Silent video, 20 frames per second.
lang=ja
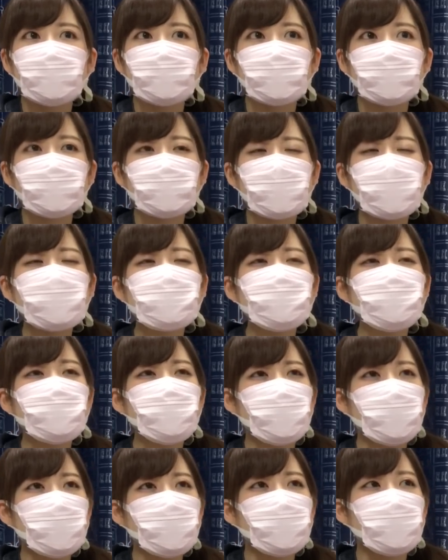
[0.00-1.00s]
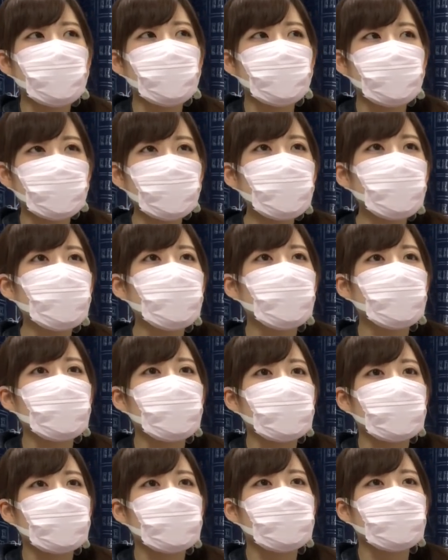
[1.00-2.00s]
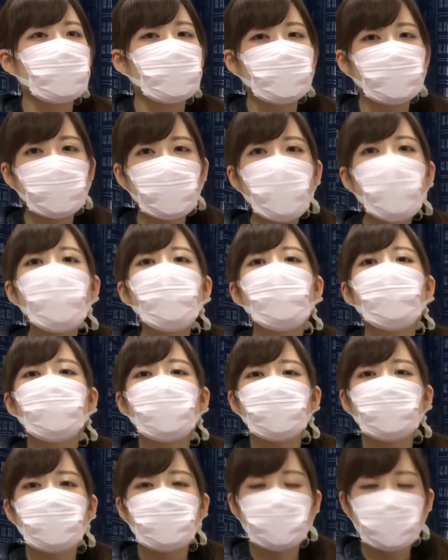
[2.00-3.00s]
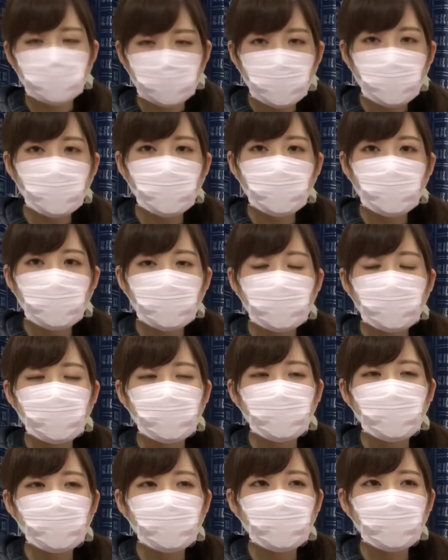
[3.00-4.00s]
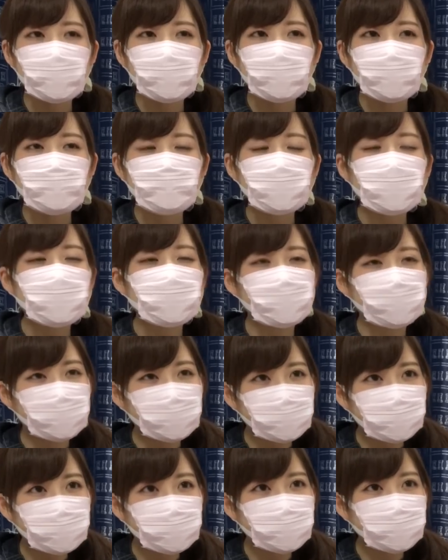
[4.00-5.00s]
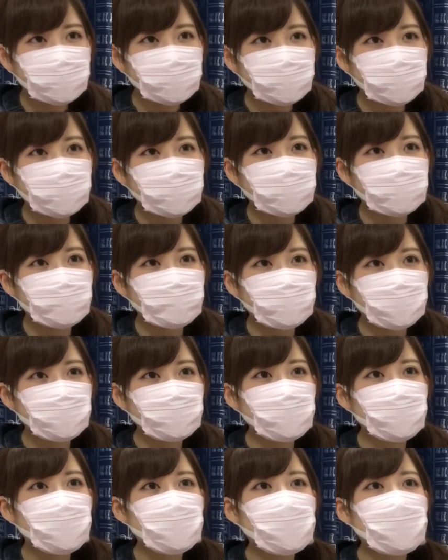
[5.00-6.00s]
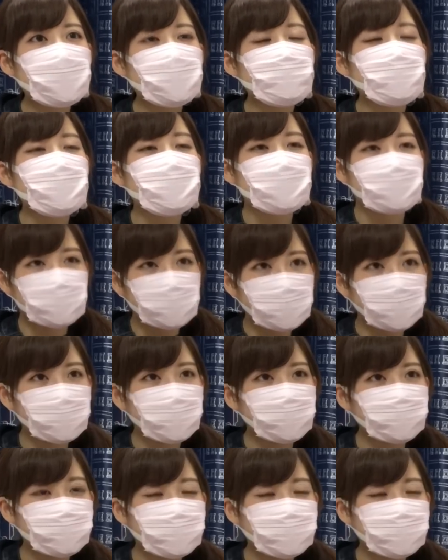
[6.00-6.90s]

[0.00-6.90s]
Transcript: でカジノの、えー、結果報告なんですけどまあねまあいろいろありましたね